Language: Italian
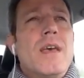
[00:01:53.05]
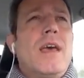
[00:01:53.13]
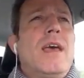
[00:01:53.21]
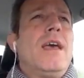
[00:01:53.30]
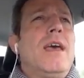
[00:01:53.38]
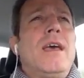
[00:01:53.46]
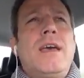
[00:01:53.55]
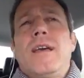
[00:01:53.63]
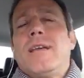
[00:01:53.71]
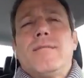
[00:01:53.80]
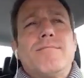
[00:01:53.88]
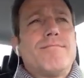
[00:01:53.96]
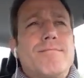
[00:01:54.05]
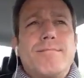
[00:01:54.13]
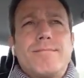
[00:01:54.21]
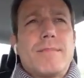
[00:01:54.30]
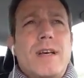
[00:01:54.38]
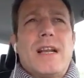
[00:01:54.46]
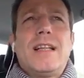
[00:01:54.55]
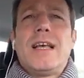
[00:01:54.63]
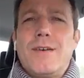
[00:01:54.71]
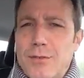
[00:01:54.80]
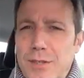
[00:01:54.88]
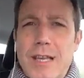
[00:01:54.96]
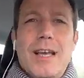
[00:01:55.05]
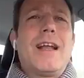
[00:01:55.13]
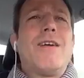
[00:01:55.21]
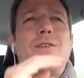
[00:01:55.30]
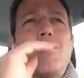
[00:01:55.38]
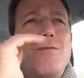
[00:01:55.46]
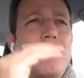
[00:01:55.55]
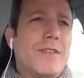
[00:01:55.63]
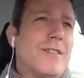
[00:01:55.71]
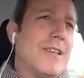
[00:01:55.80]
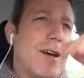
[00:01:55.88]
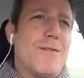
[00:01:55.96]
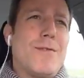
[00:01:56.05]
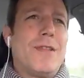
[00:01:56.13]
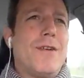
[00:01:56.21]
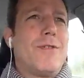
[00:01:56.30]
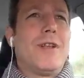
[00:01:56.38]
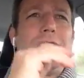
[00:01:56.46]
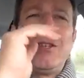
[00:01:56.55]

e credevo, dichiaravo, confessavo, davo la